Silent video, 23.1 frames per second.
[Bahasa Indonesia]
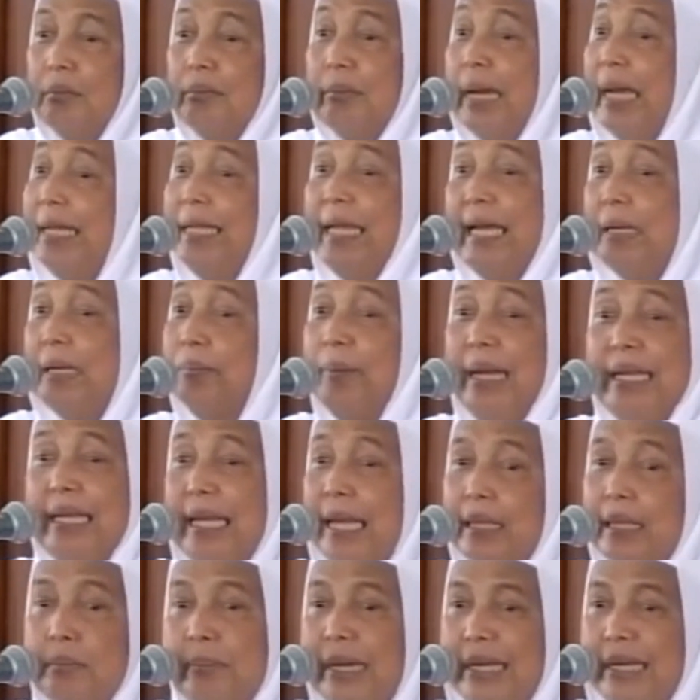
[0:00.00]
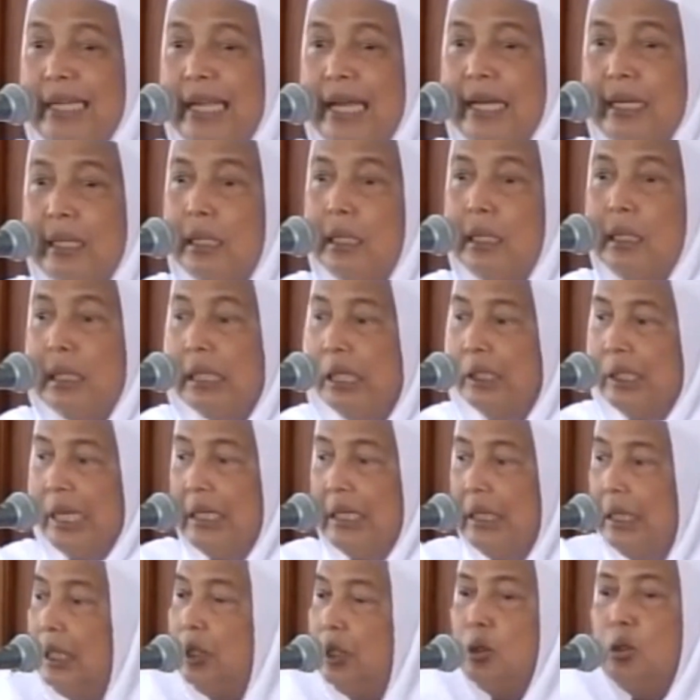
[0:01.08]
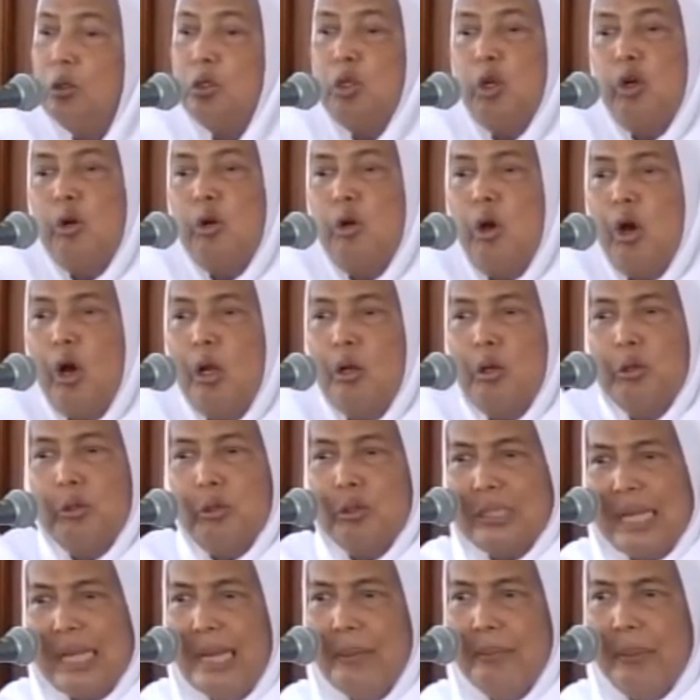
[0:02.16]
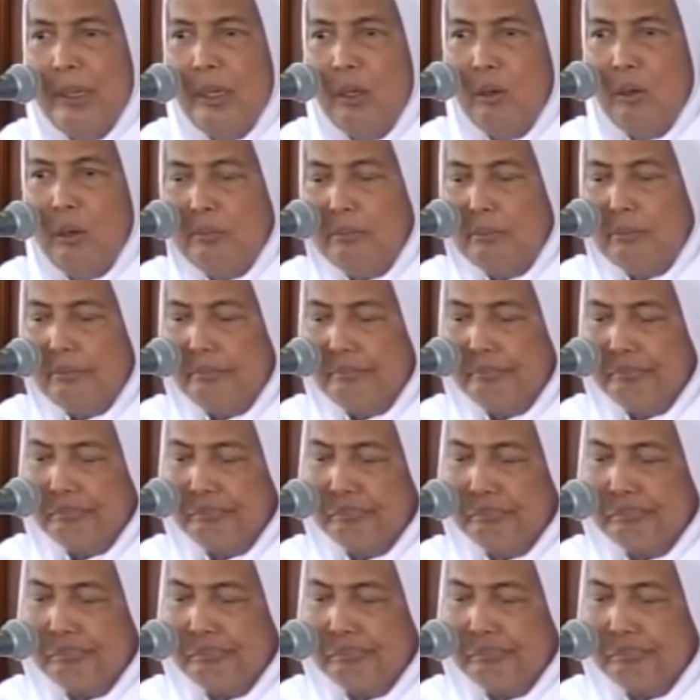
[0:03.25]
Bayar, bayar, bayar. Ya, itu, itu untuk hall, untuk saya belum.